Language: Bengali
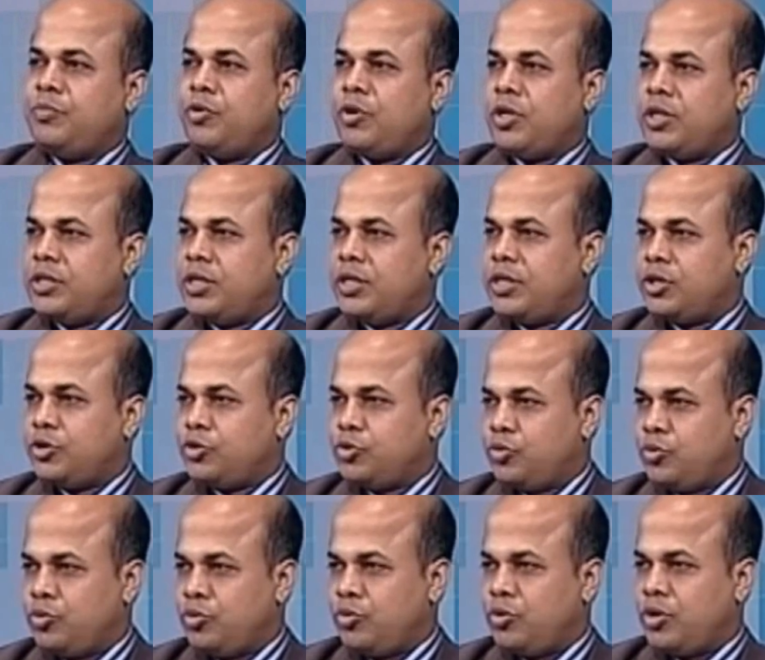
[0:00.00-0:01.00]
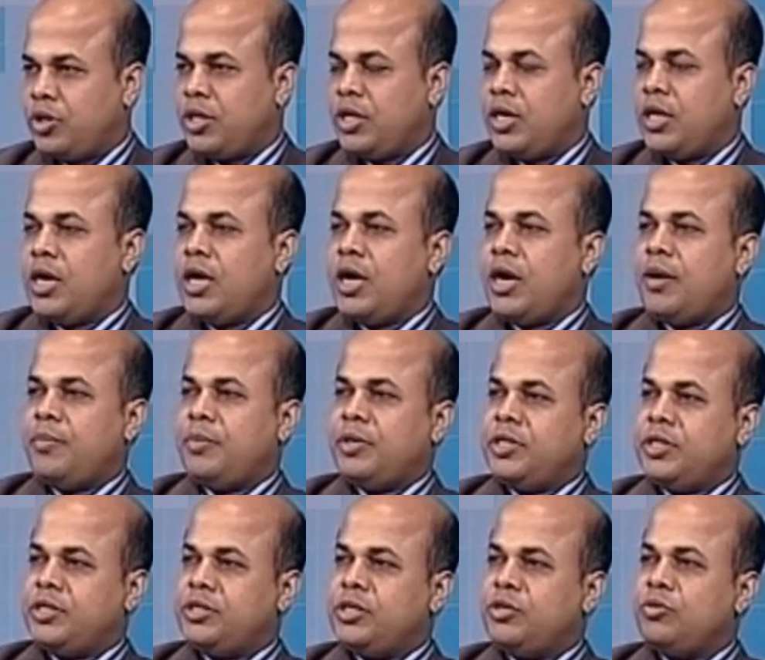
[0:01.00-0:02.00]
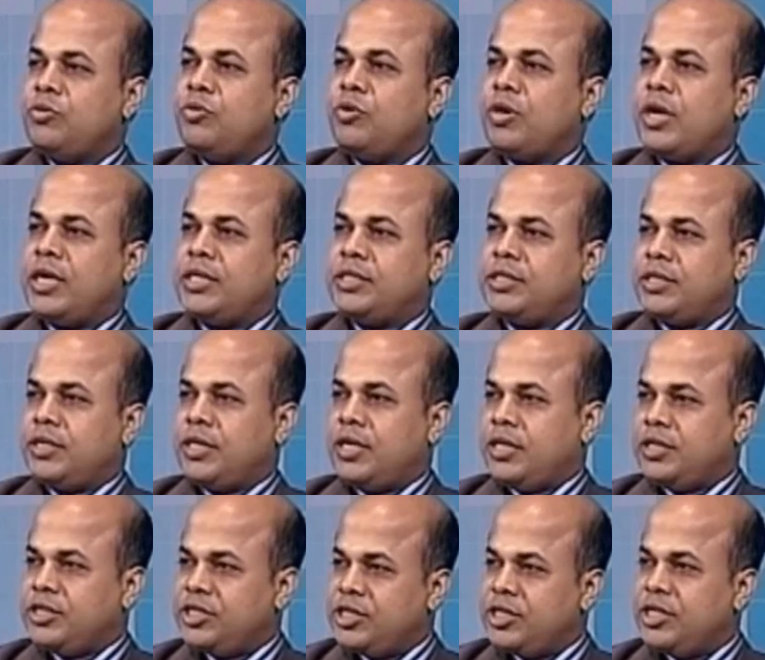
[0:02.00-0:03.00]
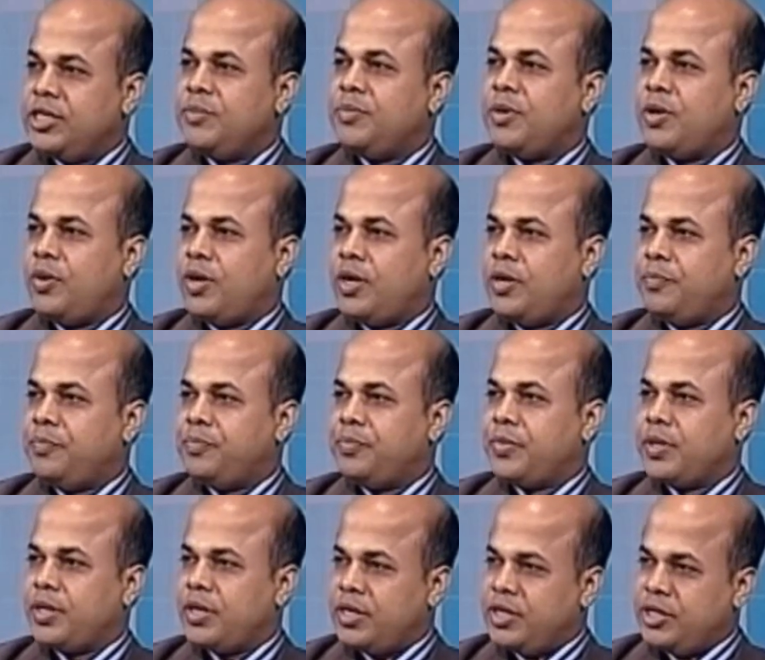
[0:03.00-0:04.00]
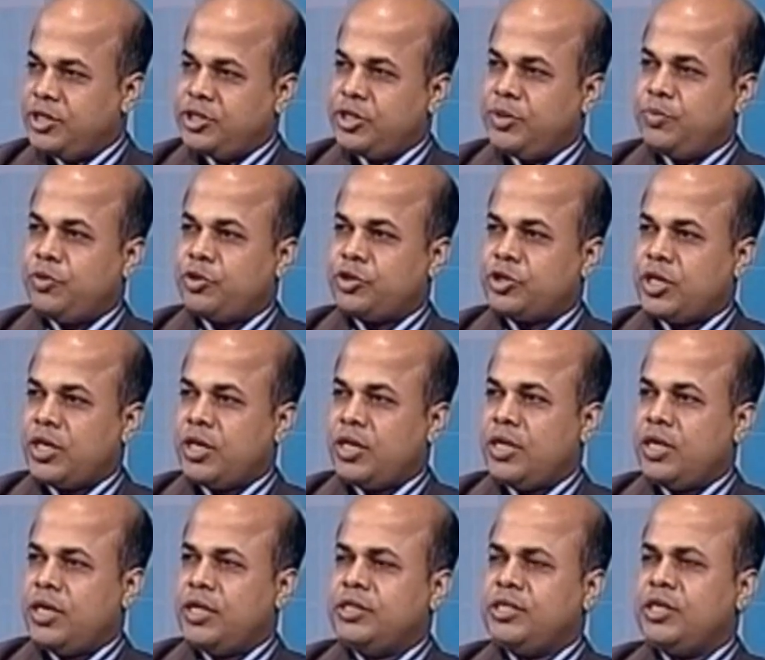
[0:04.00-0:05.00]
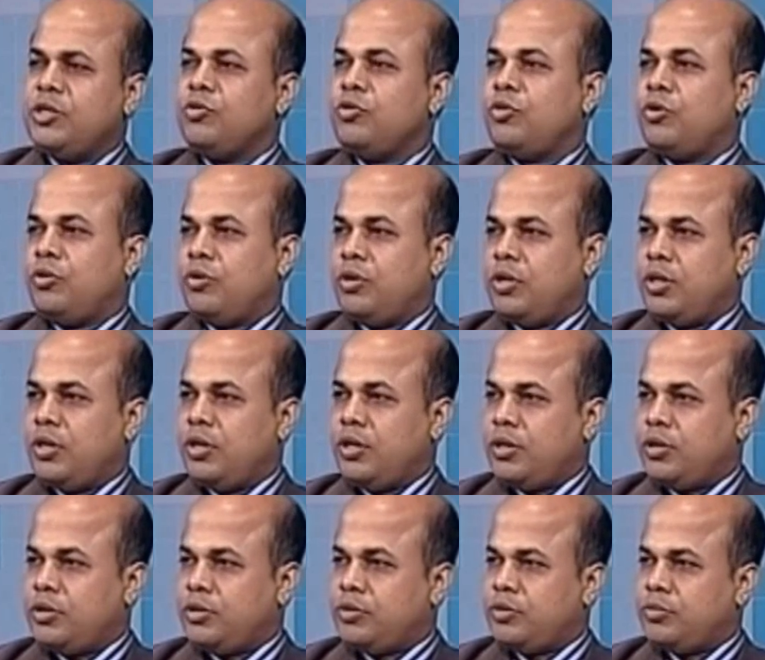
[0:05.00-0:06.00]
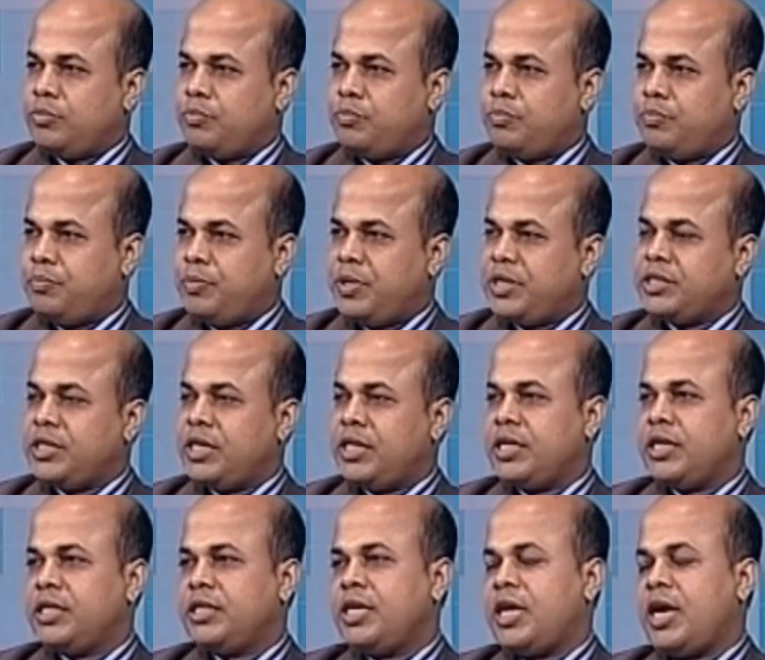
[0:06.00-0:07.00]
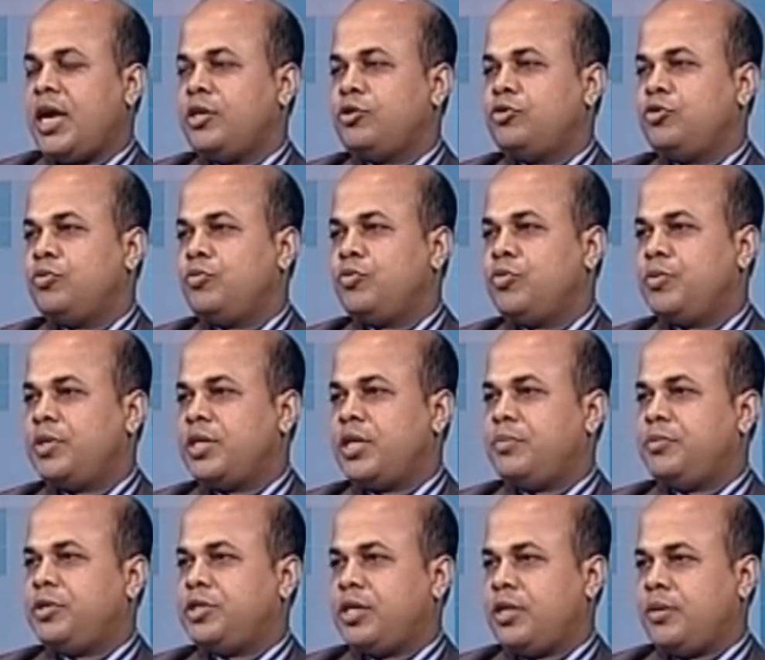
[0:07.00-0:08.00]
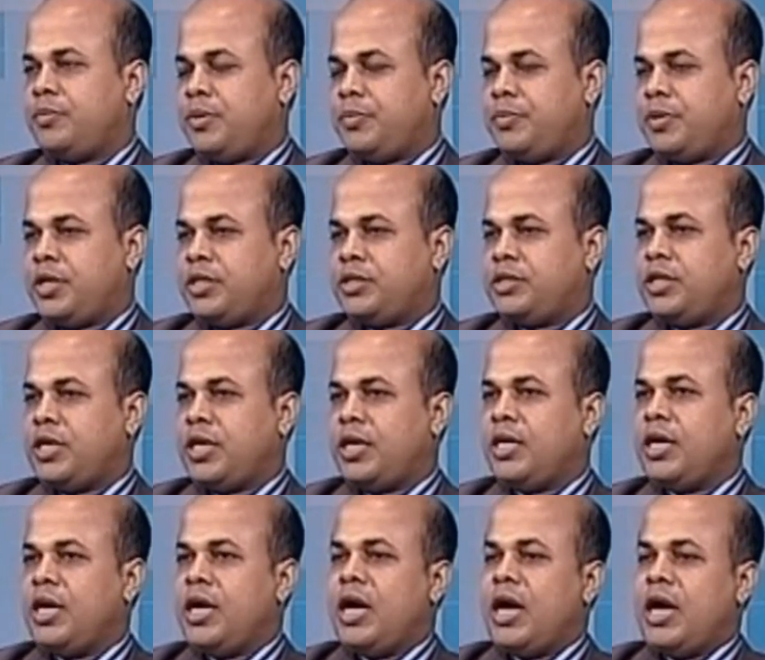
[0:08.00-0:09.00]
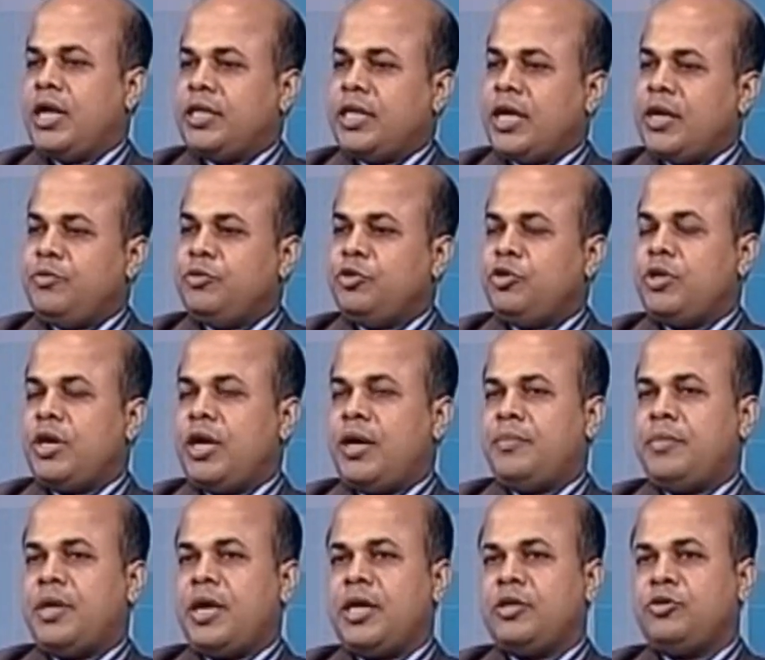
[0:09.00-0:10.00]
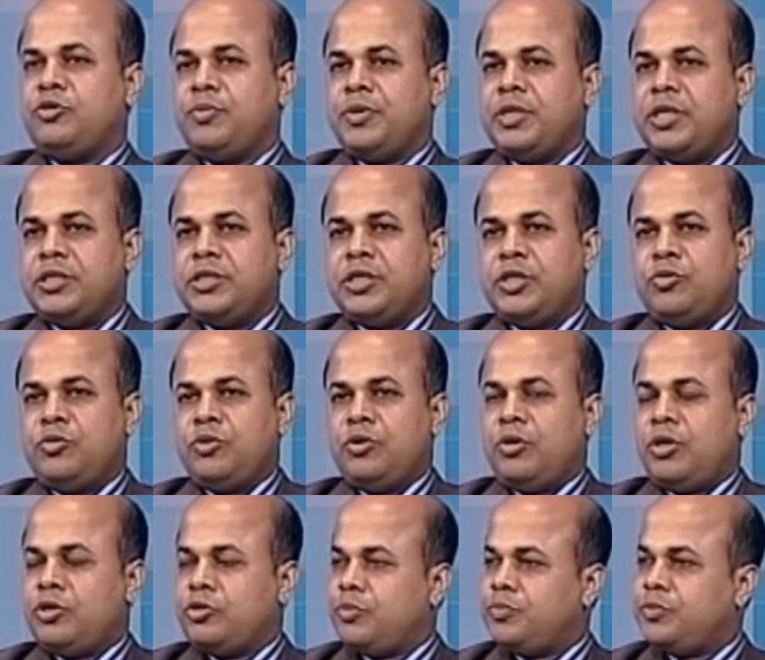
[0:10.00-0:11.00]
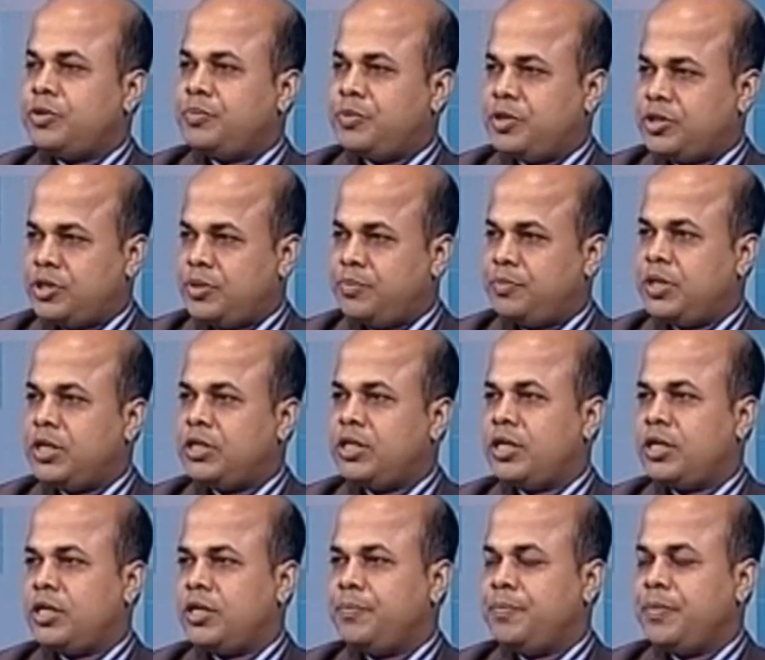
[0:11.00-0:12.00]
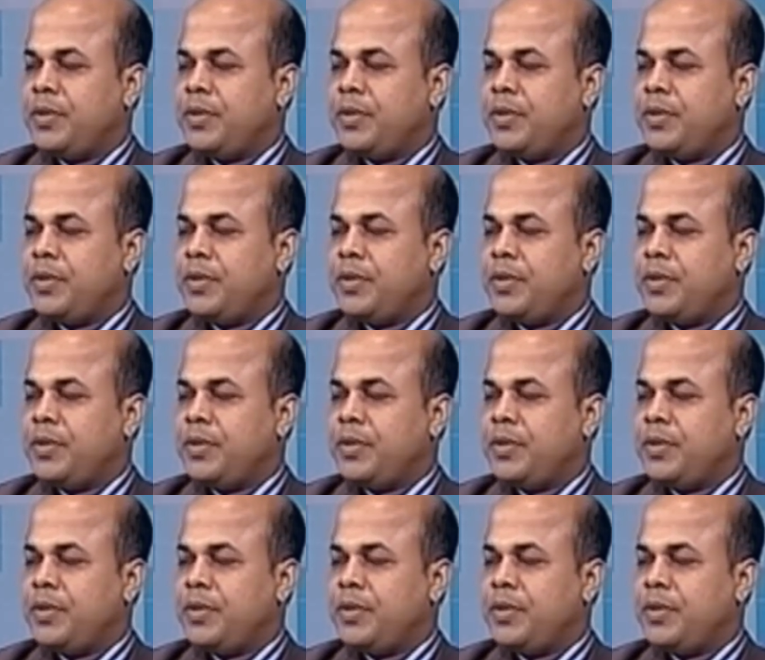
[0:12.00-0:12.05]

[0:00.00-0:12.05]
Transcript: পড়া থেকে শুরু করে আমাদের যে কোনো কাজে সিঁড়ি বাওয়া নিচে বসা যে কোনো সব কর্মকার ক্ষেত্রে হাঁটুর ভূমিকা বিশাল ব্যাপার আছে আর তার ভিতরে আমরা হাঁটু ব্যথা যে রুগীগুলো সবচেয়ে বেশি পেয়ে থাকি